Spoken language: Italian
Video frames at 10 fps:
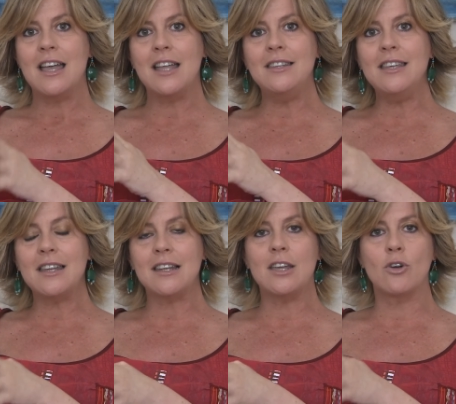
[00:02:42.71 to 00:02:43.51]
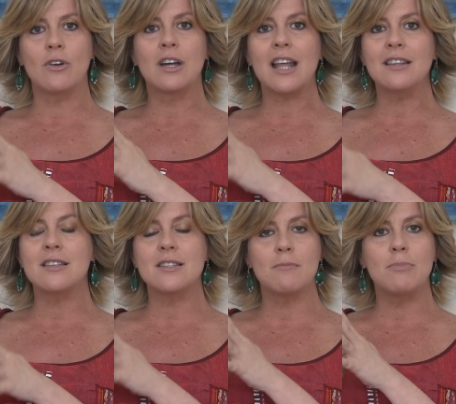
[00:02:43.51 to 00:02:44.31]
e dirgli con
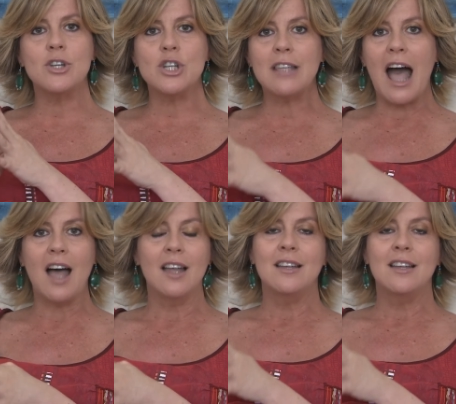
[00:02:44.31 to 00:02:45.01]
grande semplicità